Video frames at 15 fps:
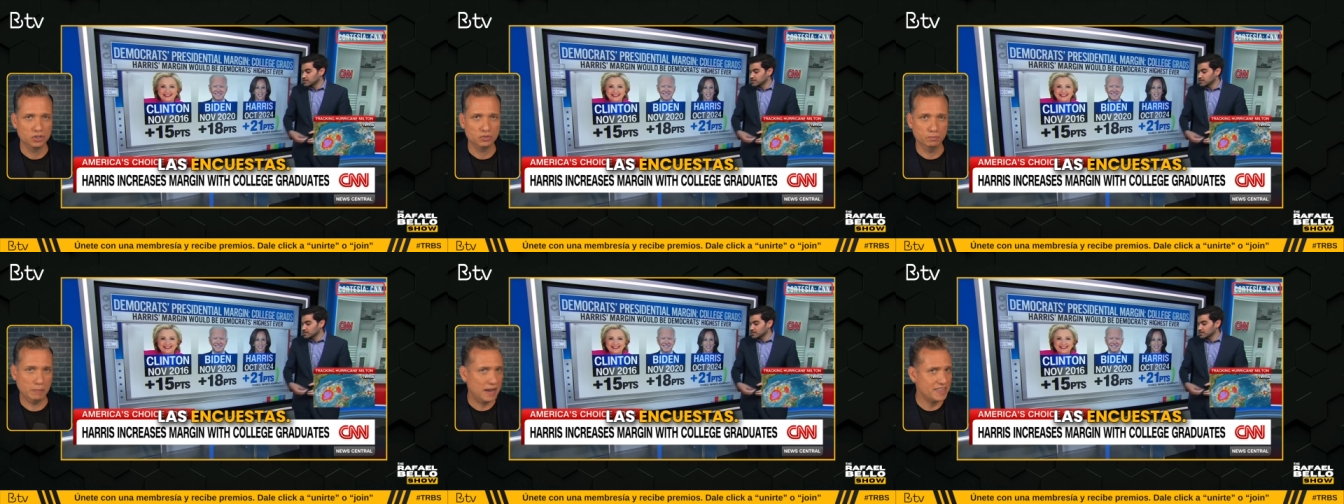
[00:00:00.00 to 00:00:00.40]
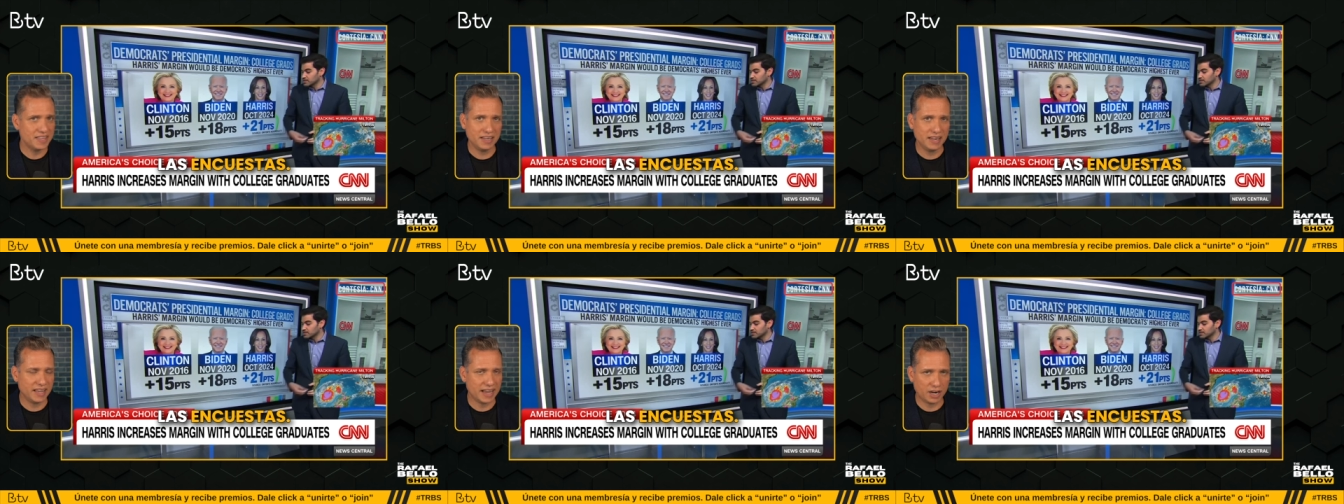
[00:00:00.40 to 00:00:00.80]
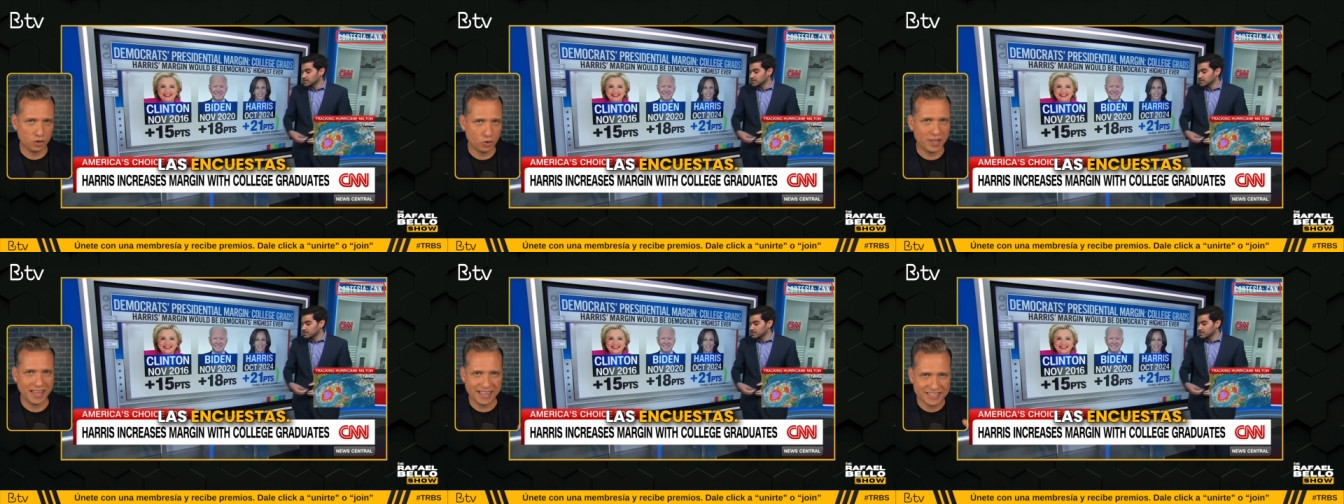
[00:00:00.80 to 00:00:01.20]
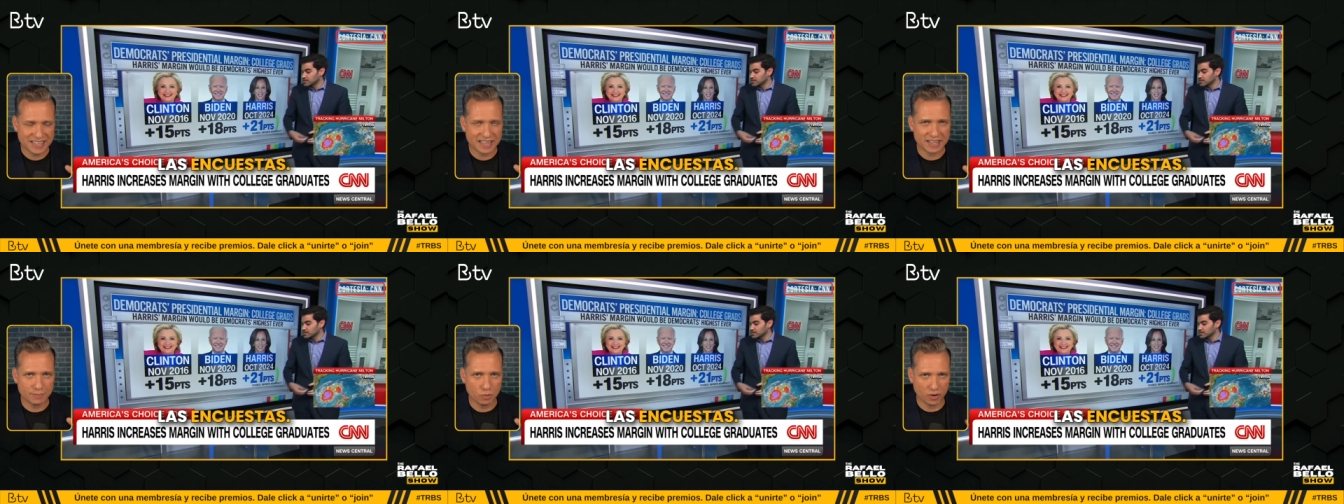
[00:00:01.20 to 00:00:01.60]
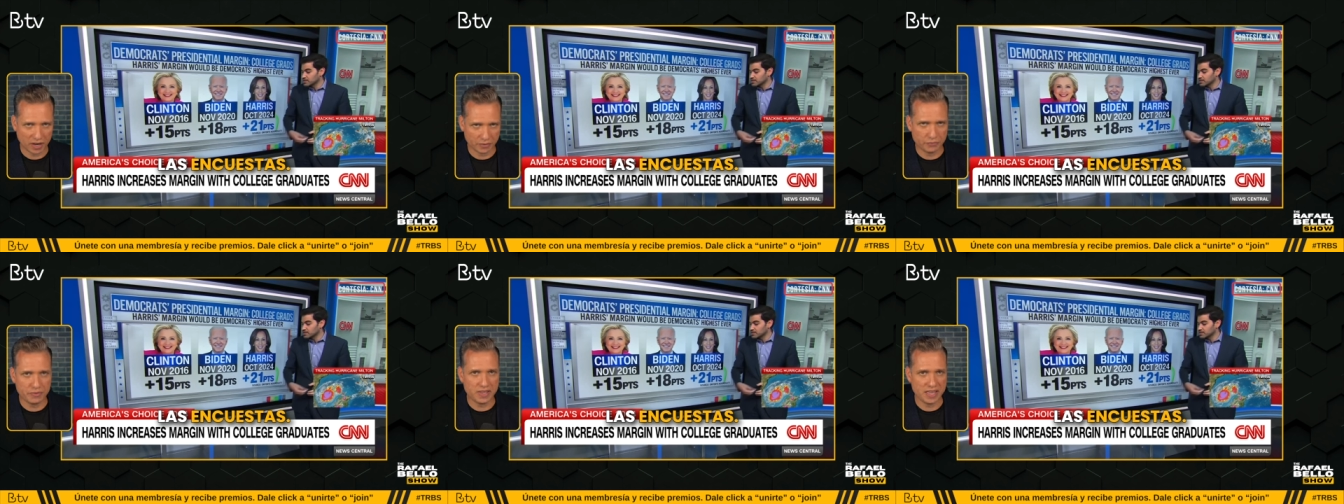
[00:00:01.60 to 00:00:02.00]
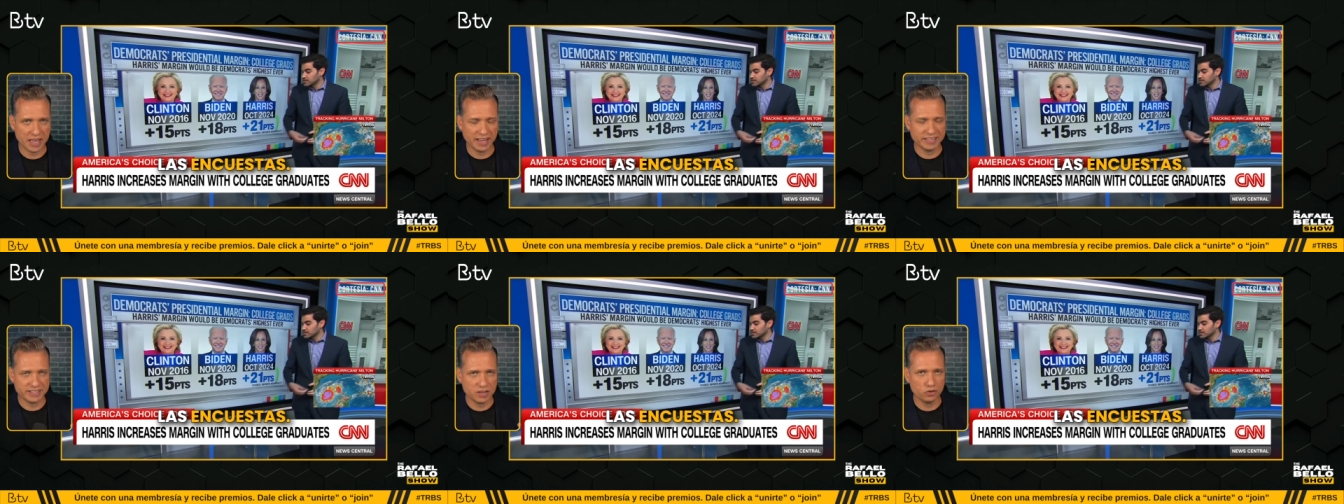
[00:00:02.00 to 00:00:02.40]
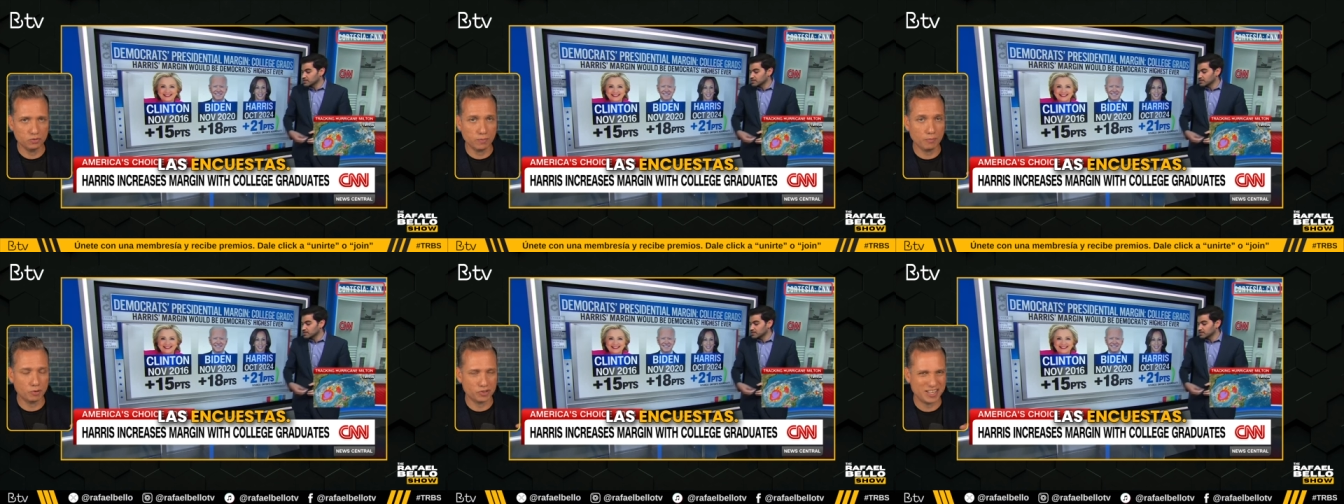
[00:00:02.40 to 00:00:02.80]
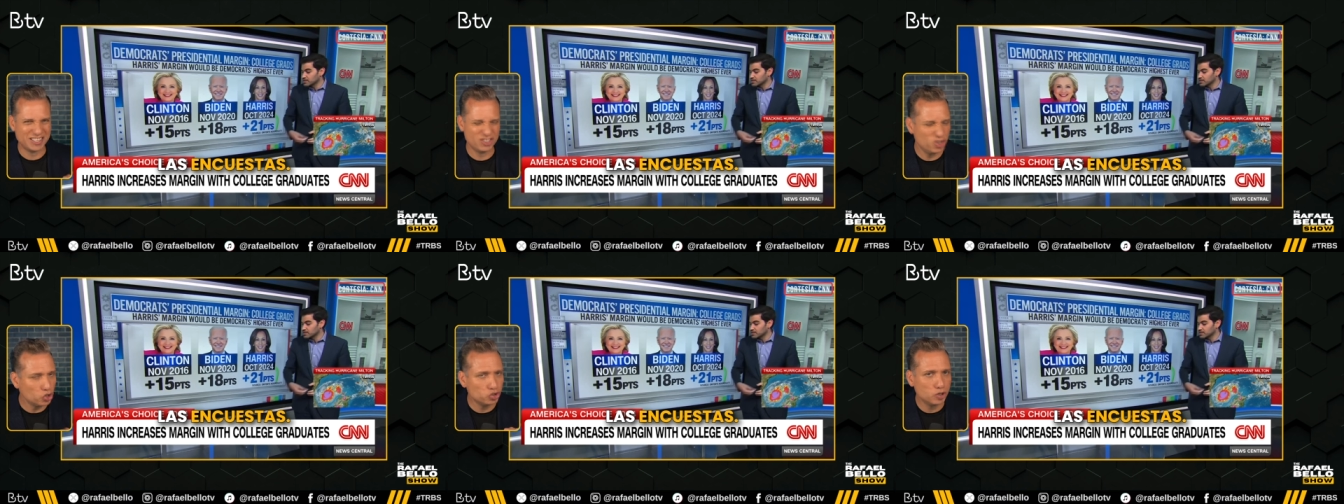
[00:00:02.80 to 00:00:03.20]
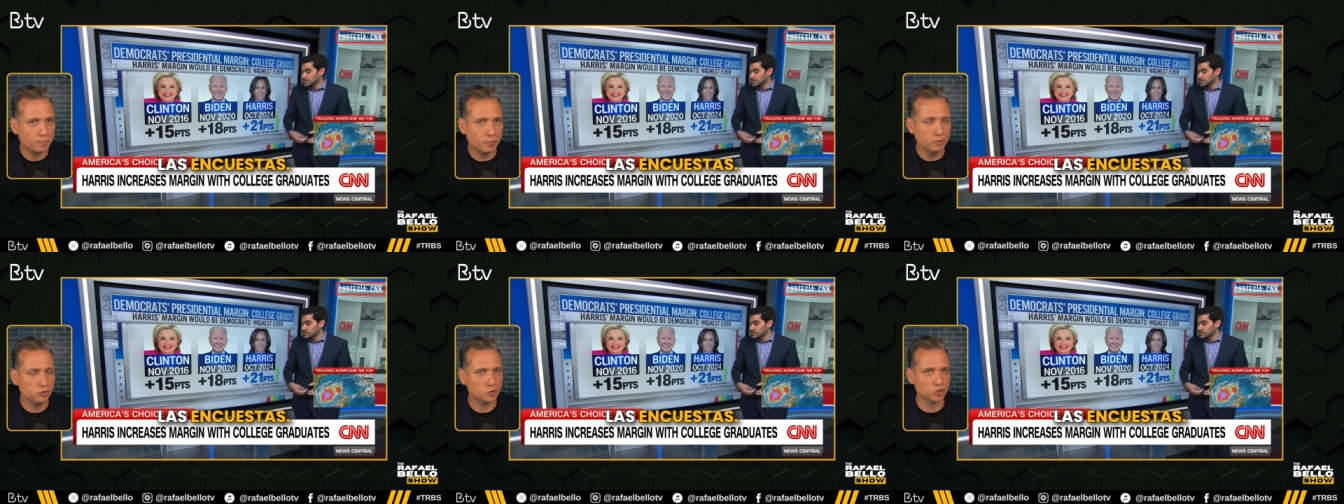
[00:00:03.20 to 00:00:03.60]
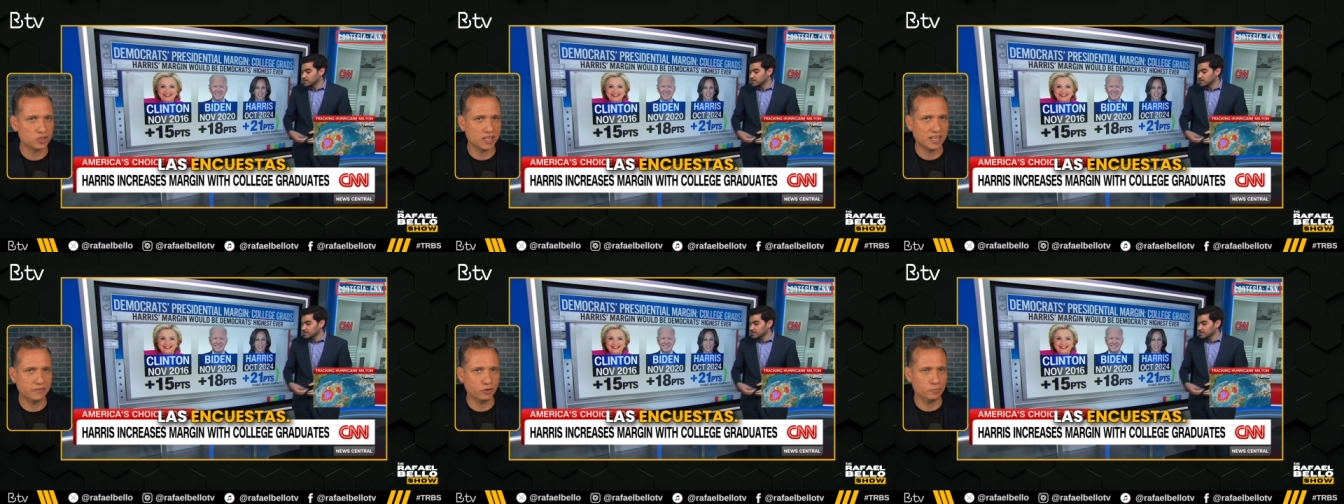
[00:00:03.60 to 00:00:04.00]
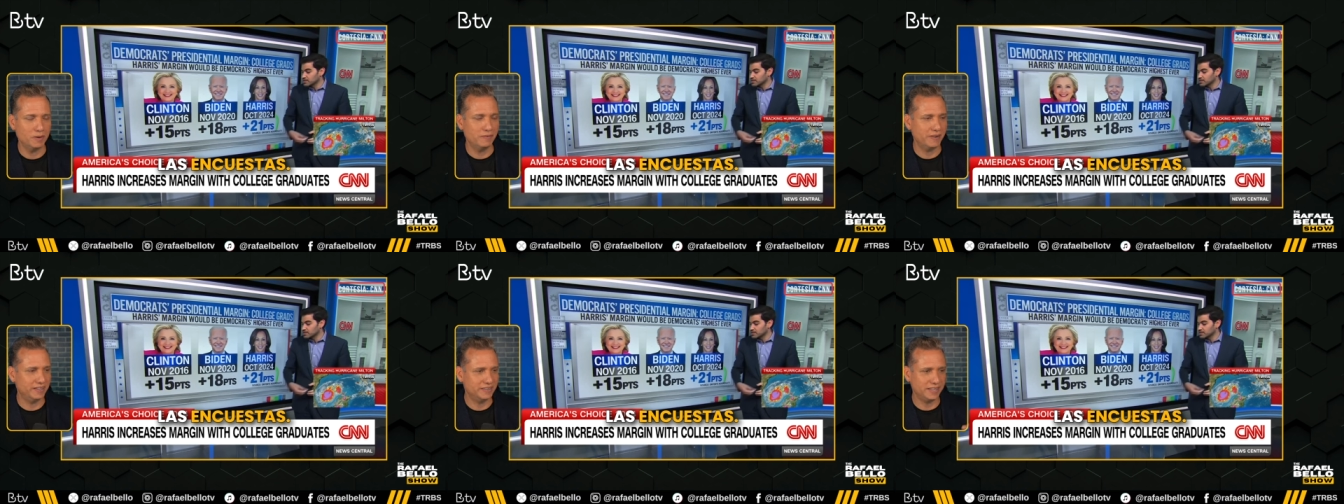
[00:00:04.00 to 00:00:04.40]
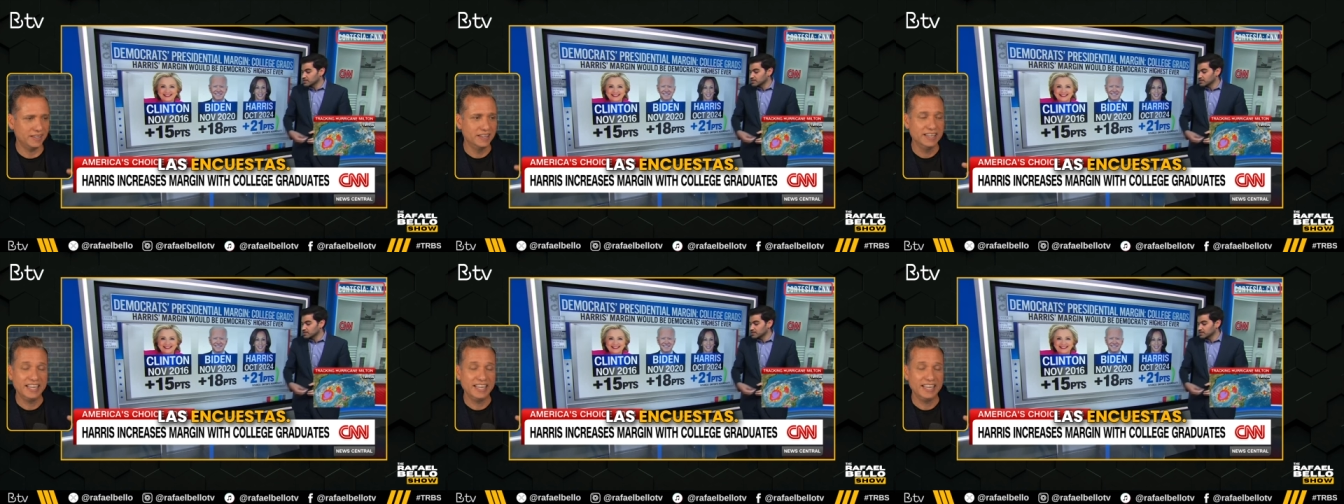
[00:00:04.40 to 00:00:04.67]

Biden le ganó en esa demografía, en ese grupo, por 18 puntos en el 2020.